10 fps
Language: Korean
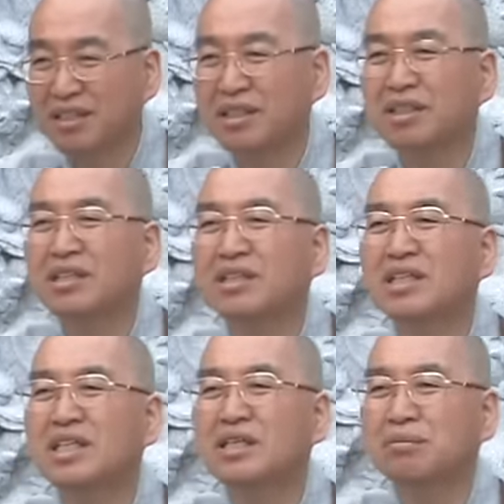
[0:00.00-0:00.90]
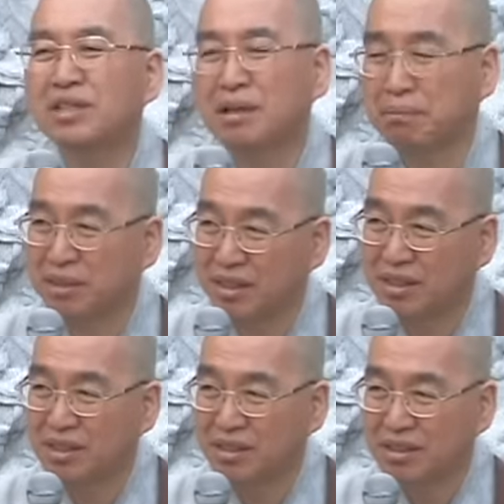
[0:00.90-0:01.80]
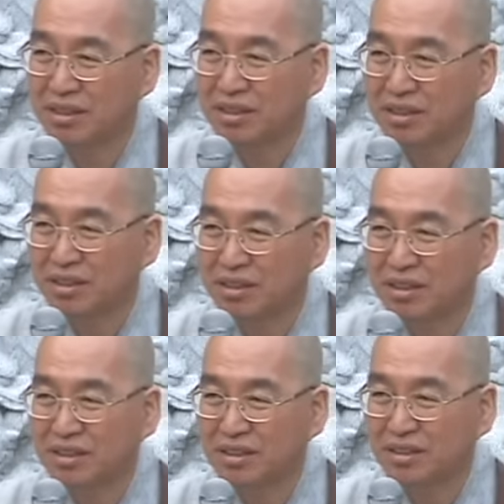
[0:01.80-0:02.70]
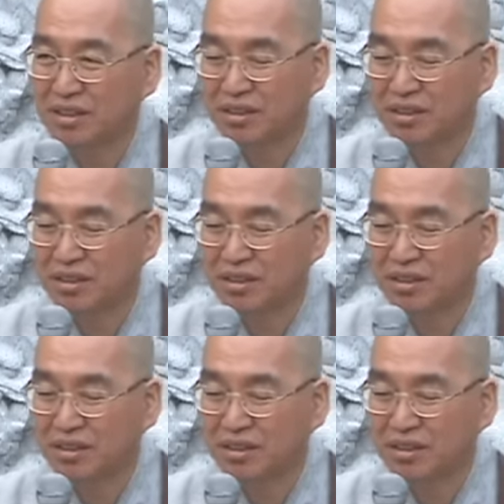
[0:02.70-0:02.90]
이제 이래 이래 기분이 나빠진다. 어.